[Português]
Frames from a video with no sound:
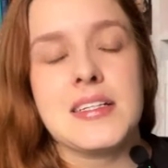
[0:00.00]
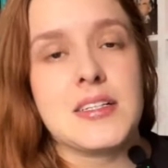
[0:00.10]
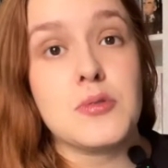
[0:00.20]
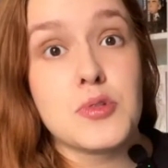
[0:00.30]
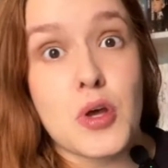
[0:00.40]

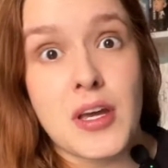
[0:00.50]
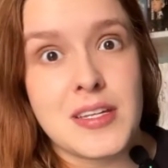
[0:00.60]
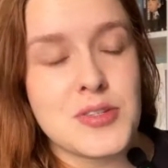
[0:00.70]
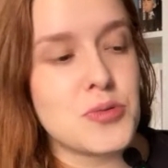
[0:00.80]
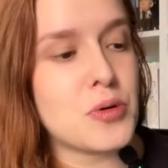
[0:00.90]
Então, só
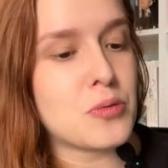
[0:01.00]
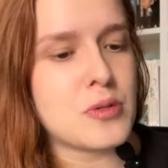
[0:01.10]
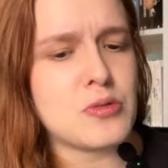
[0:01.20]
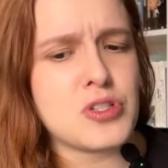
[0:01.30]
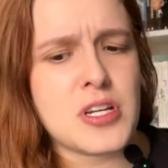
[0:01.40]
isso,
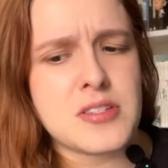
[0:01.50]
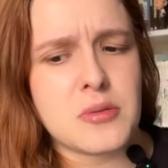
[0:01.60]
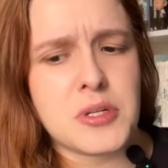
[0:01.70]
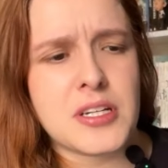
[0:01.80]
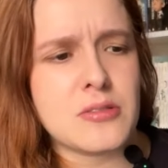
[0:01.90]
eu tirei, se
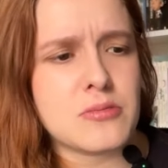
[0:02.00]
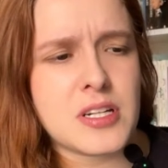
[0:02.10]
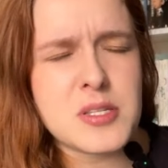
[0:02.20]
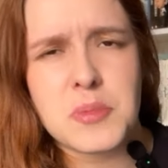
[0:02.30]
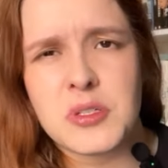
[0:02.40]
não me engano,
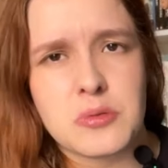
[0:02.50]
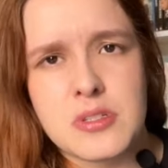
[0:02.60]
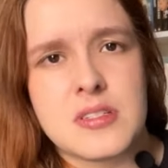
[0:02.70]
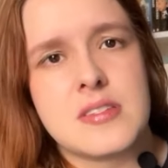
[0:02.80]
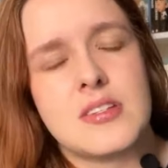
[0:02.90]
três
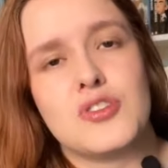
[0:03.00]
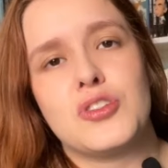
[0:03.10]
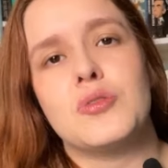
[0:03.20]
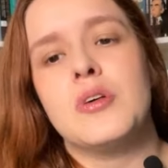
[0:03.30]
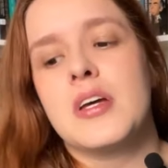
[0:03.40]
perguntas nesse
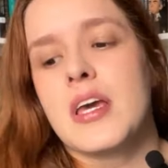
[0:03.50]
sentido.